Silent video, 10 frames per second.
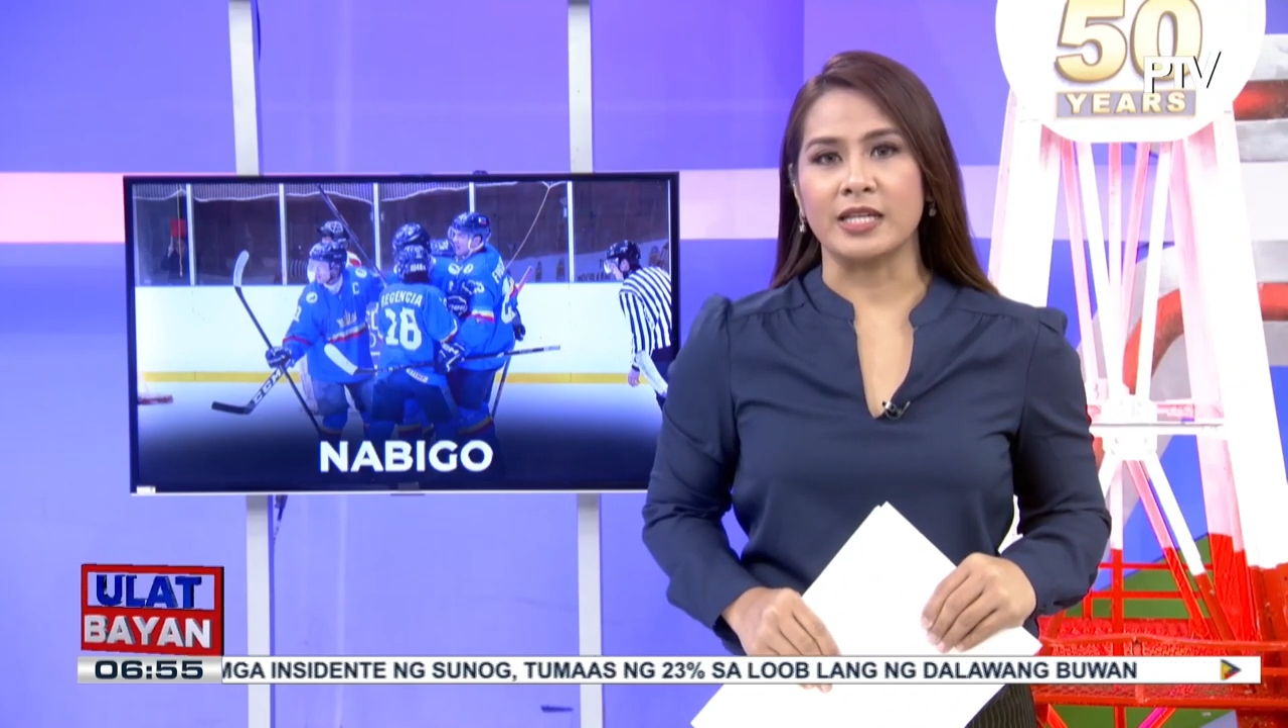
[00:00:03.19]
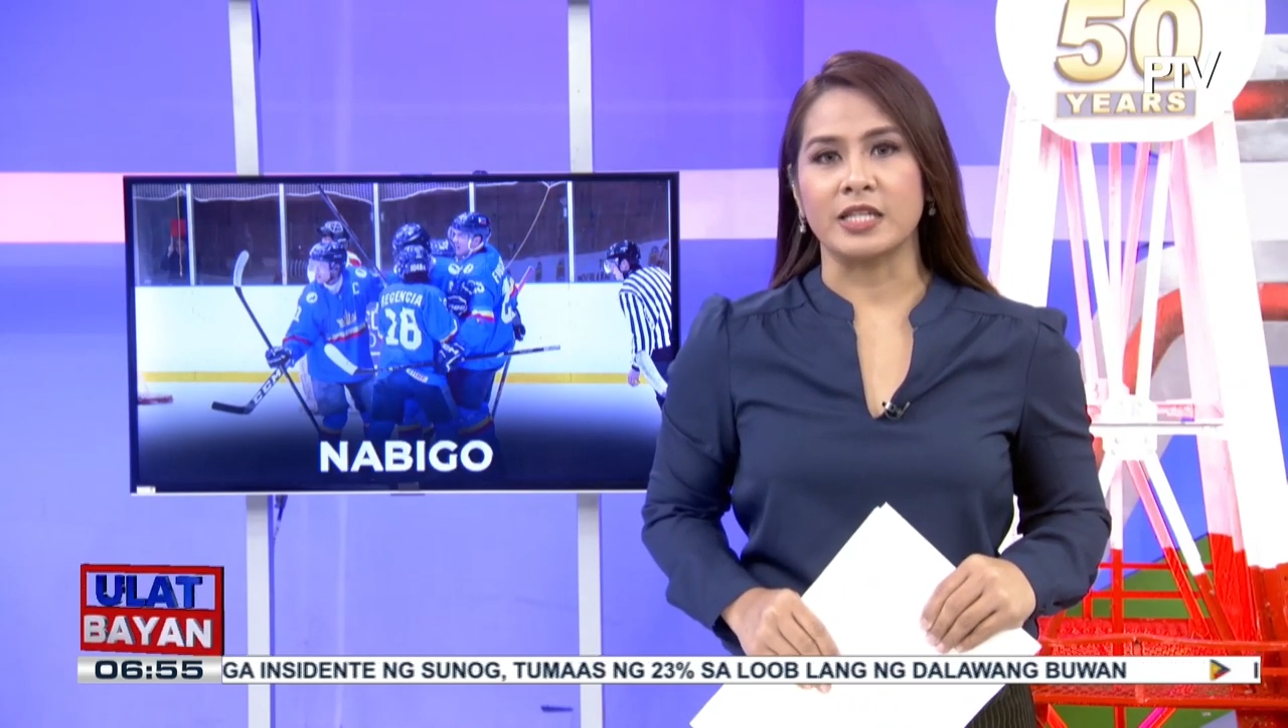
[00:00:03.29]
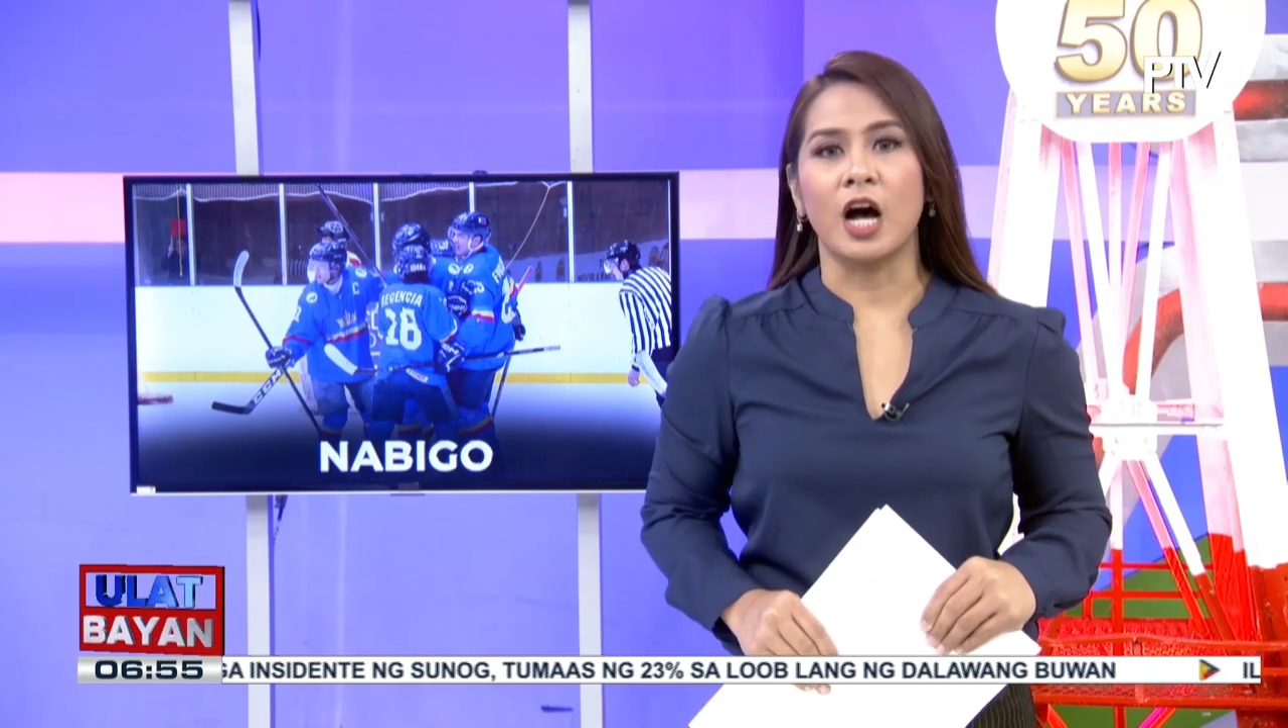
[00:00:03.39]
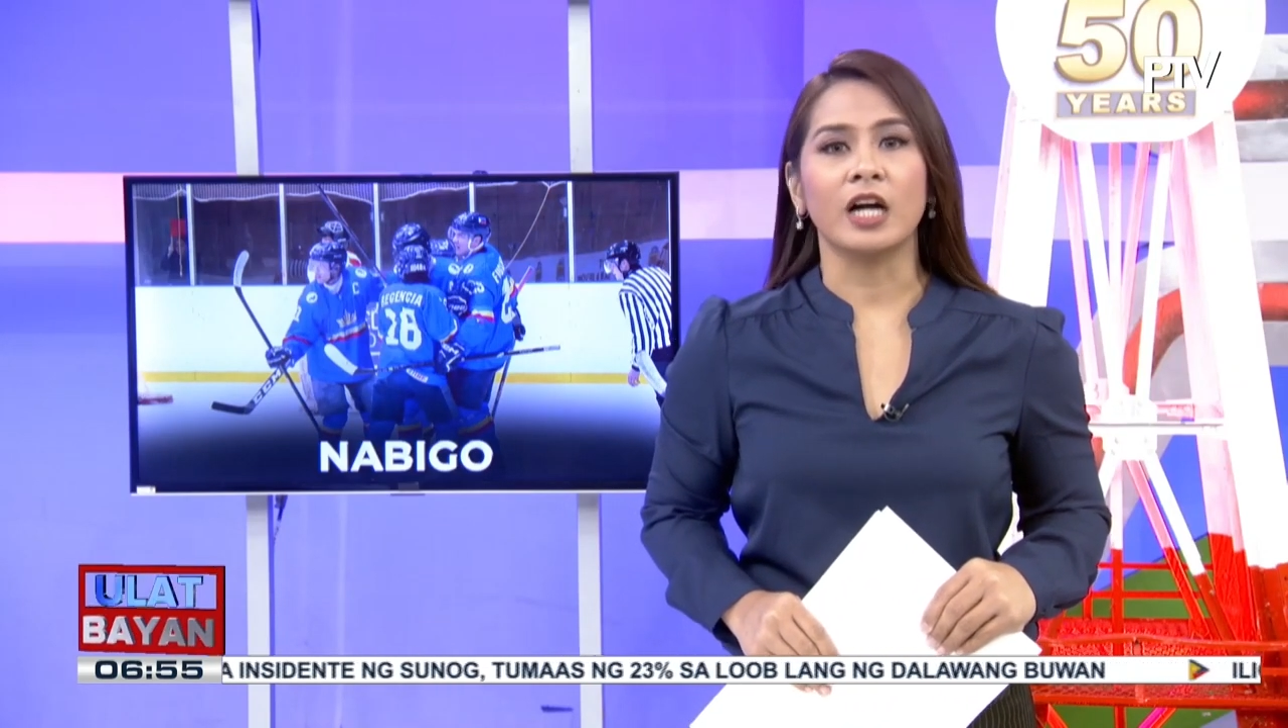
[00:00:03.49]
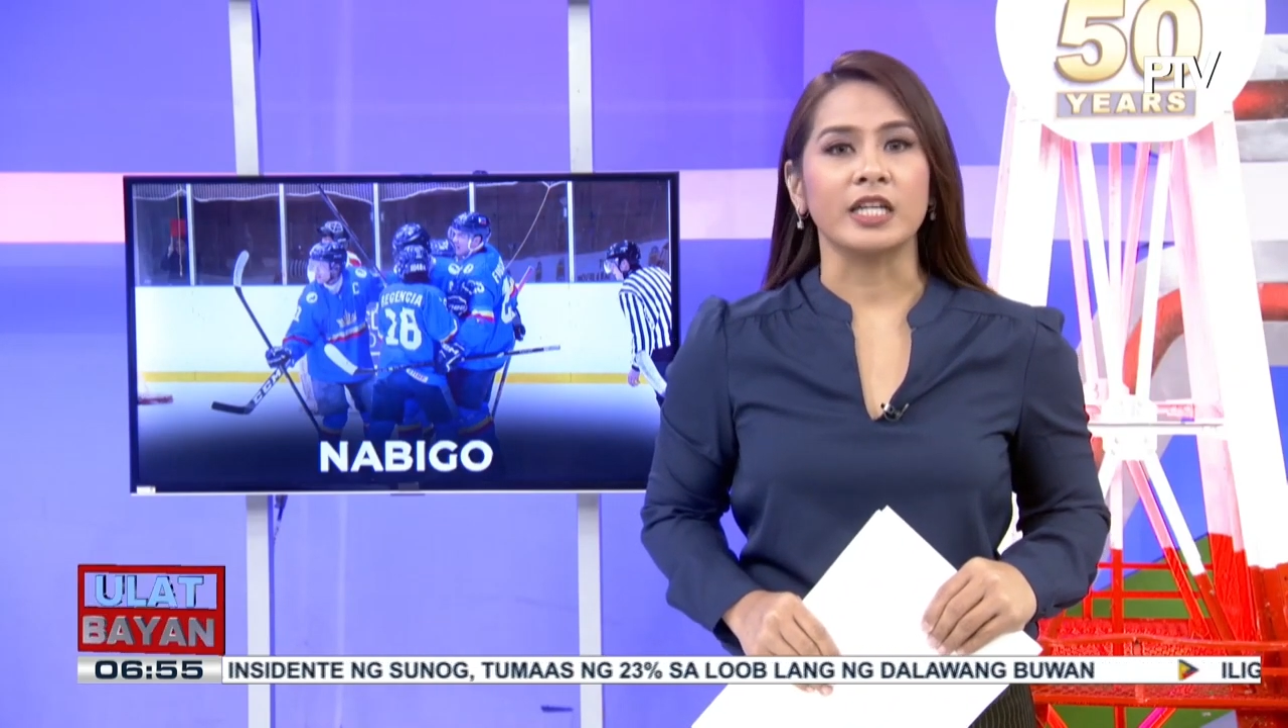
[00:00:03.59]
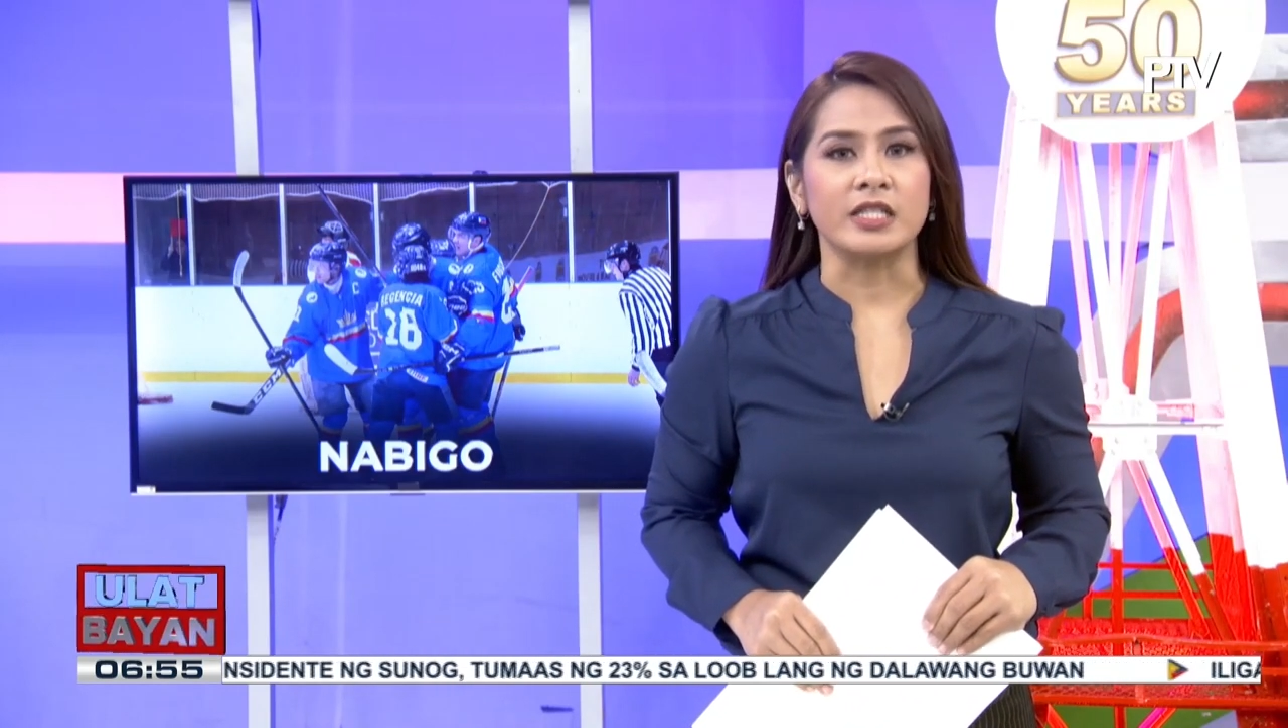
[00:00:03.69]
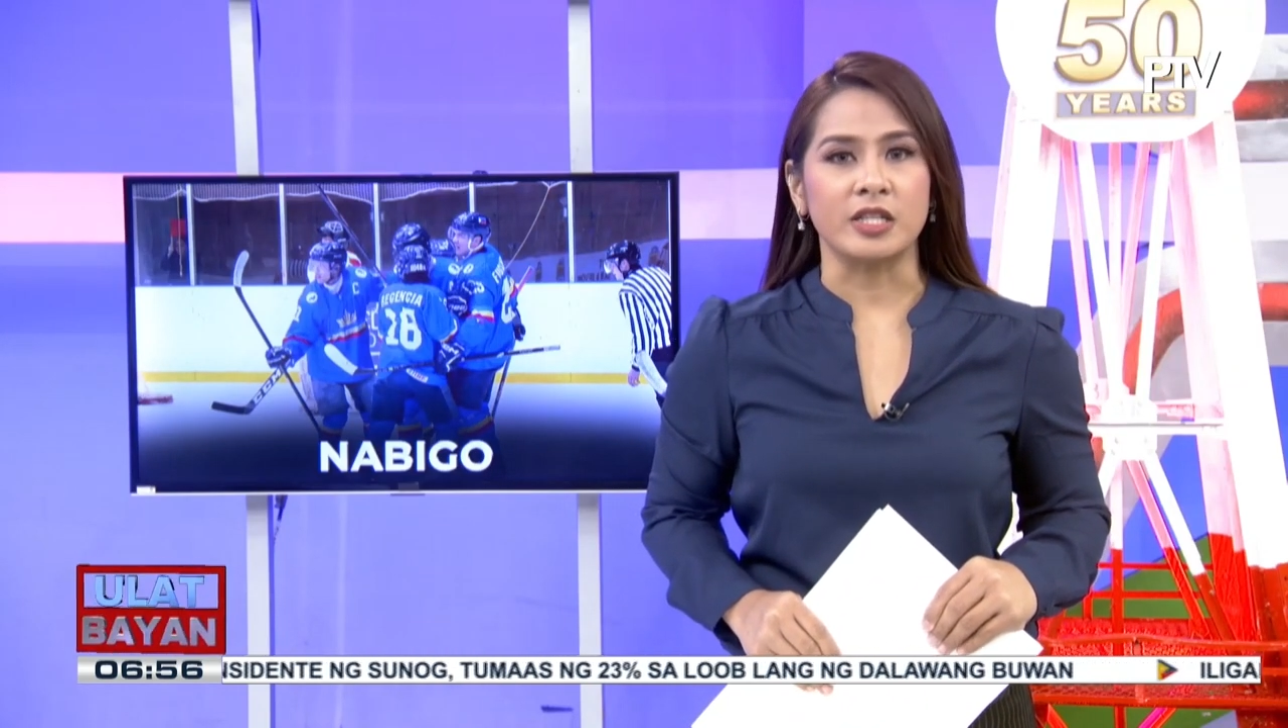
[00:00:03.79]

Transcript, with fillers: Ice Hockey